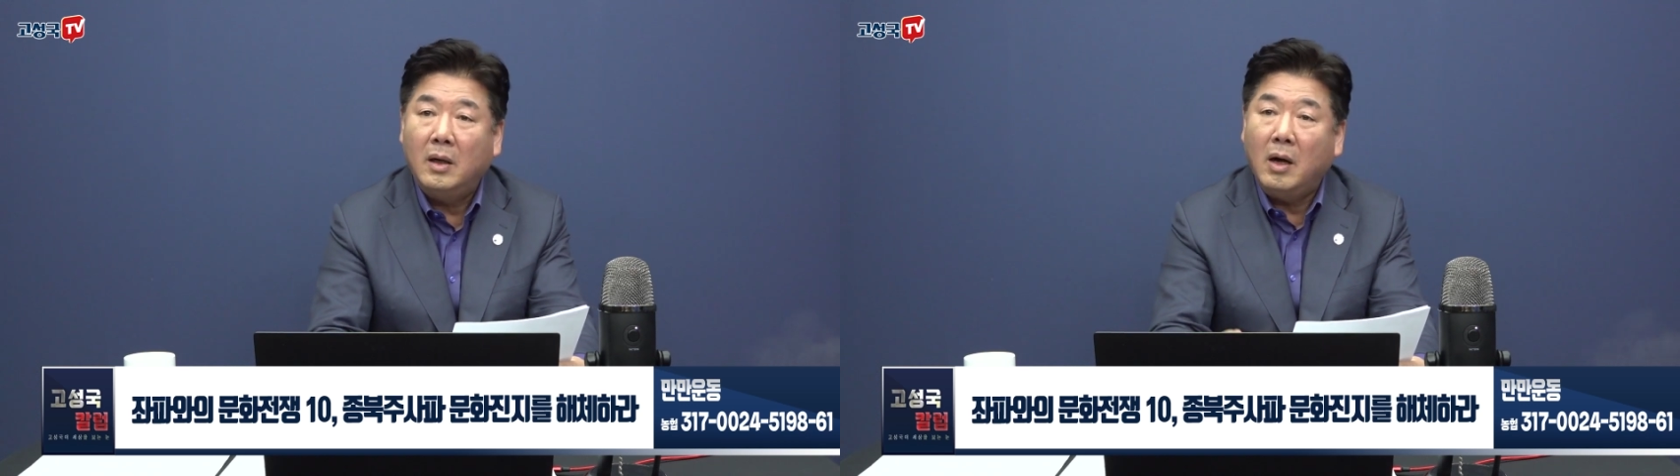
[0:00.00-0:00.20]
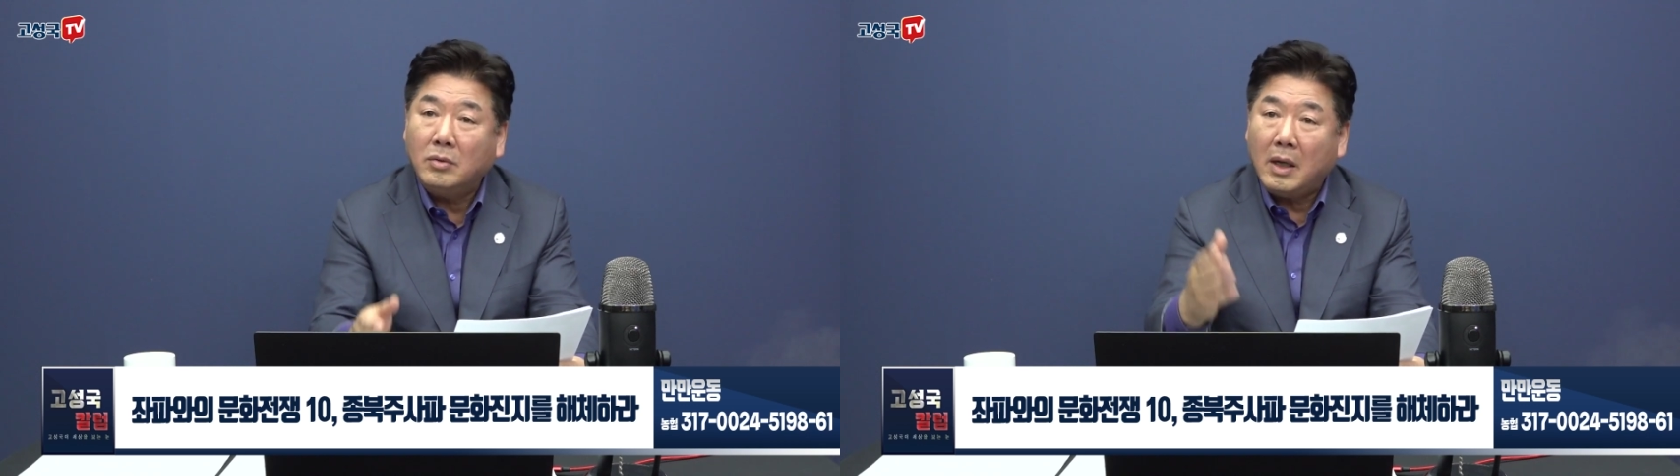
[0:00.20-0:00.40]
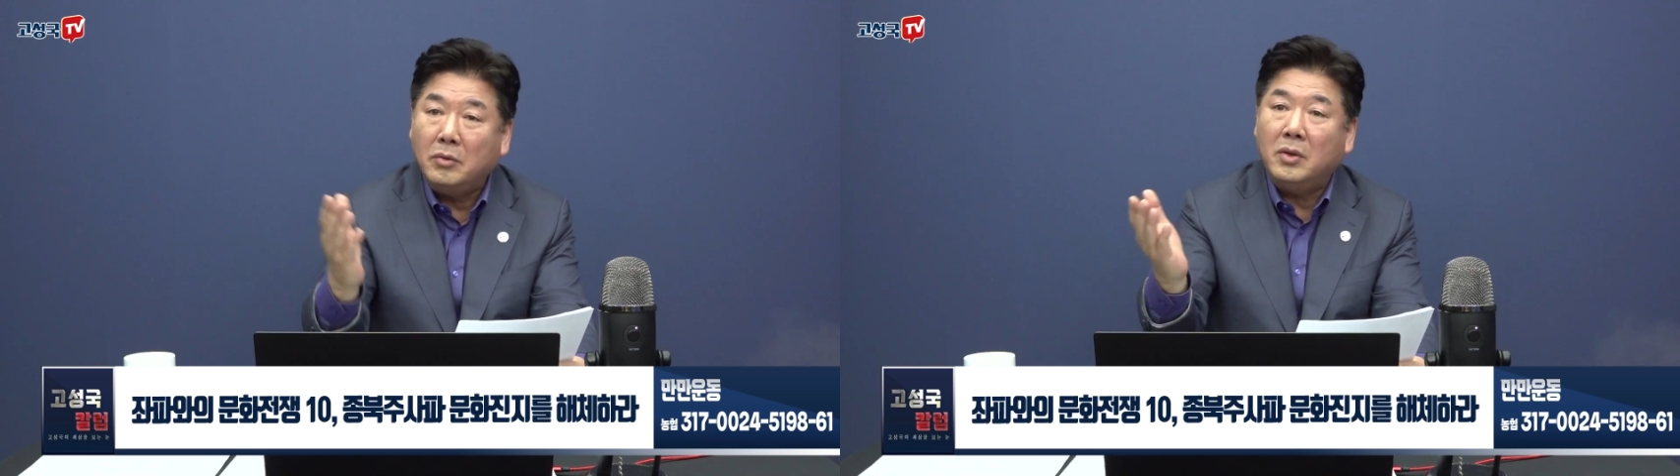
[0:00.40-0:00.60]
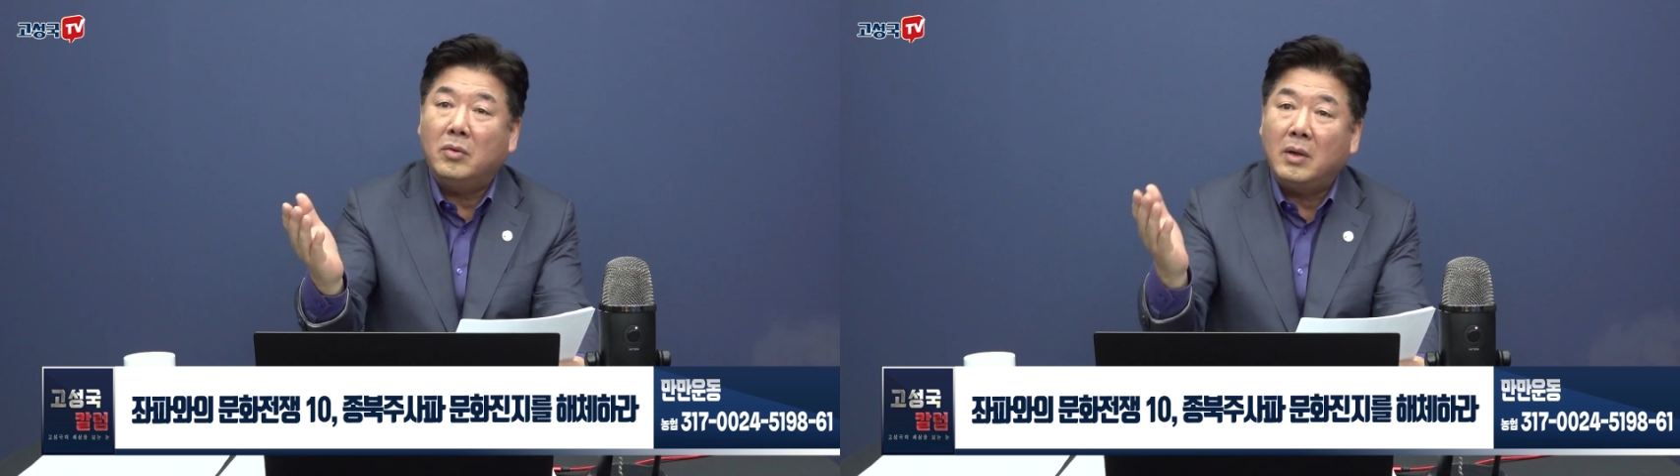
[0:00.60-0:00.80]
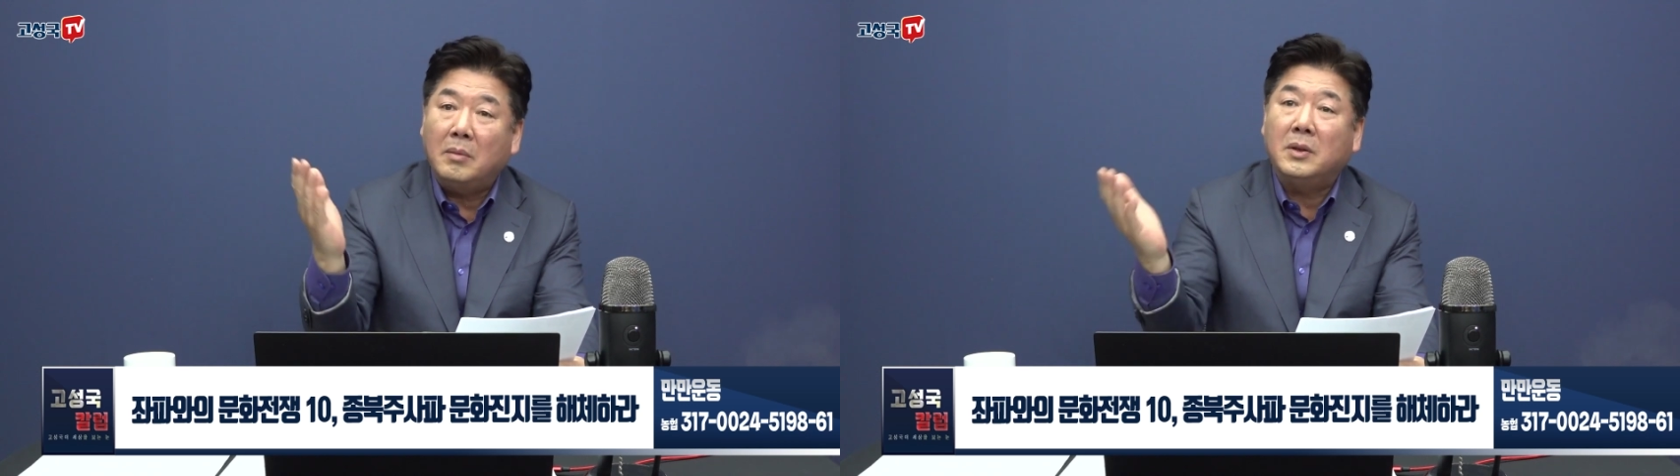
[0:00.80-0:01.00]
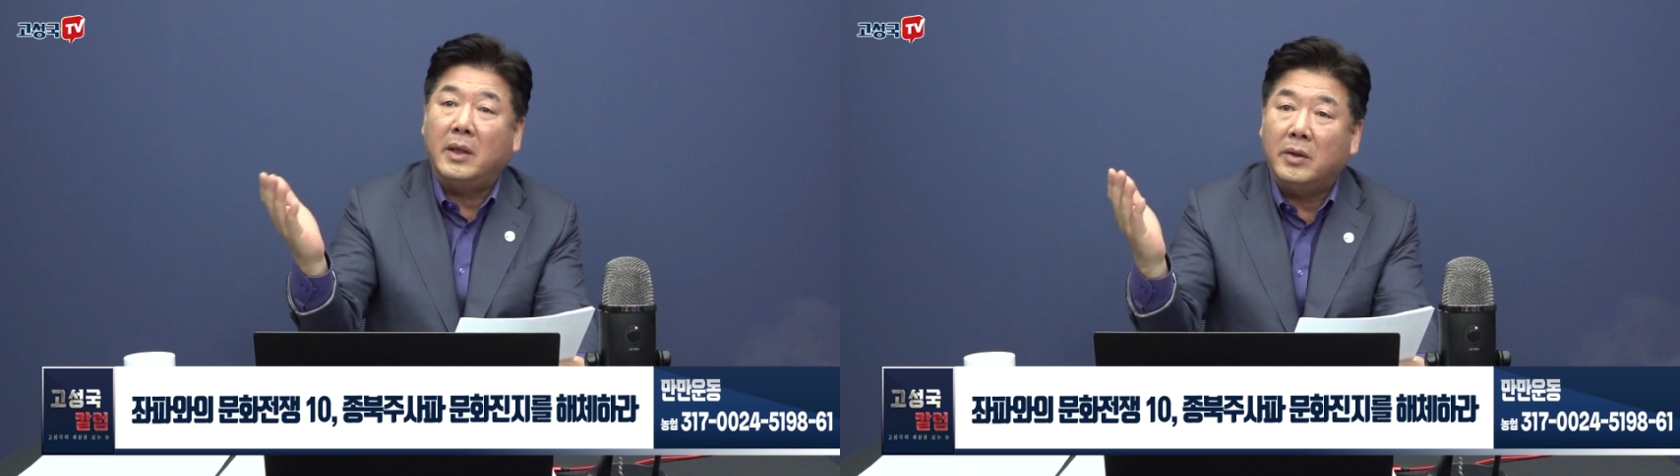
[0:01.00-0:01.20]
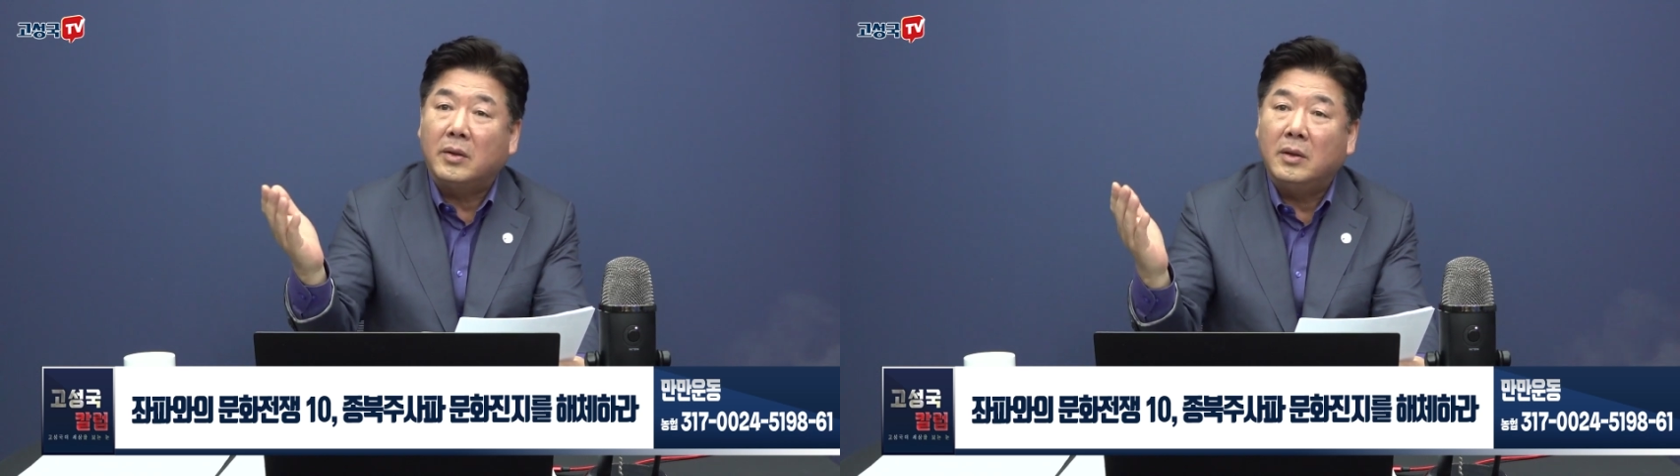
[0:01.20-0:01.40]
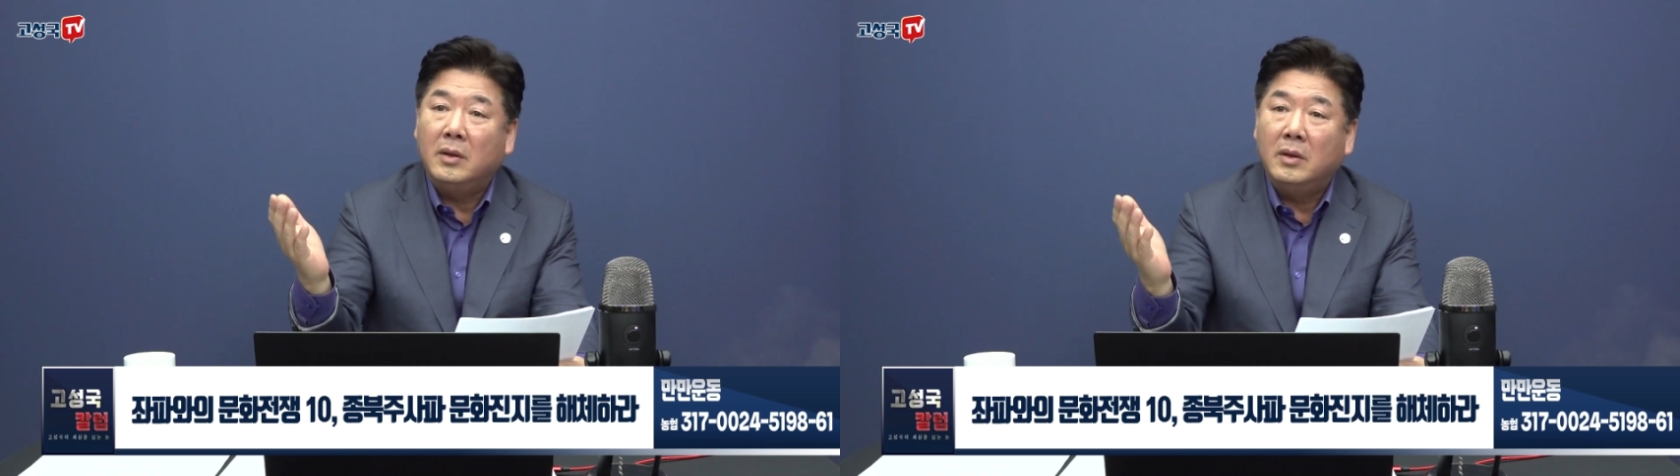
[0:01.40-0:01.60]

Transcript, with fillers: 하고 사후 신고를 하면 돼요.